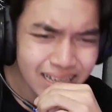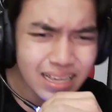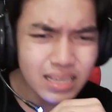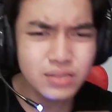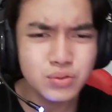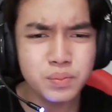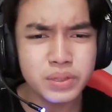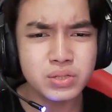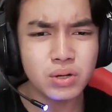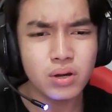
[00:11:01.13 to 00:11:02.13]
ih
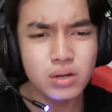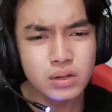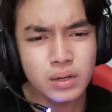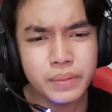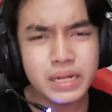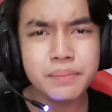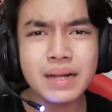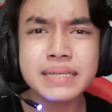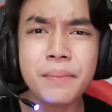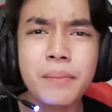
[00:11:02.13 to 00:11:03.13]
sumpah cok
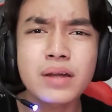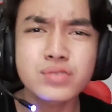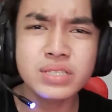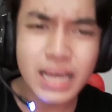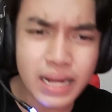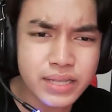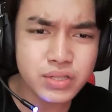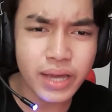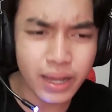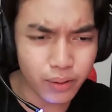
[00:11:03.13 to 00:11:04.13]
minimal sama manusia lah
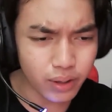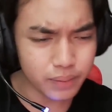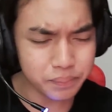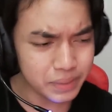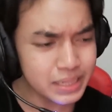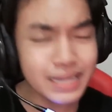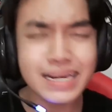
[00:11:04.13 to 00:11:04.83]
ya cok ya mending